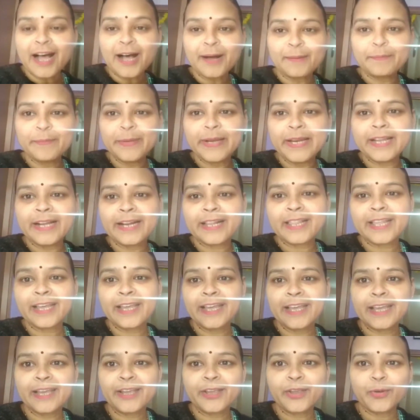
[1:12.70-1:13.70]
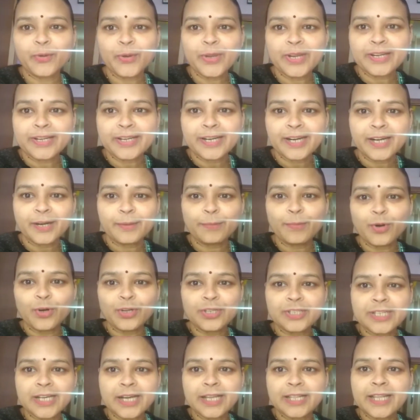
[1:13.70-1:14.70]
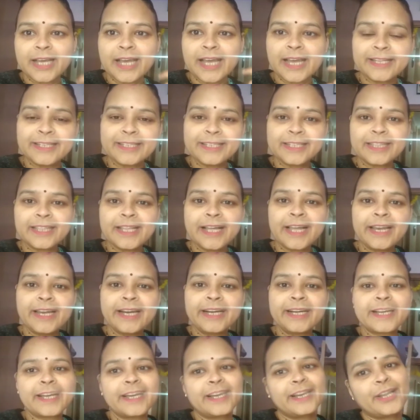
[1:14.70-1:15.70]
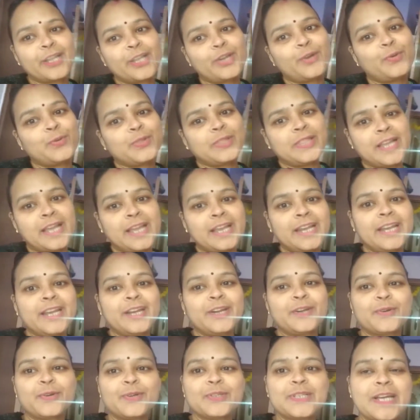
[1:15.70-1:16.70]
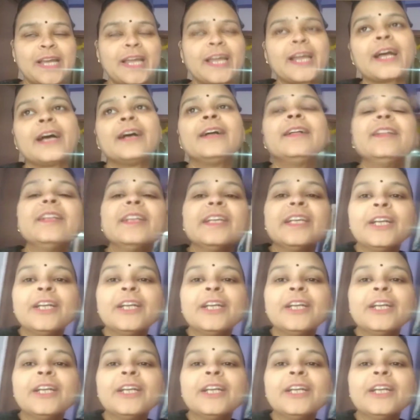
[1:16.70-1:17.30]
काम में लगते हैं क्योंकि ठंड बहुत ज़्यादा है जितना लेट करेंगे उतना ही लेट हो जाएगा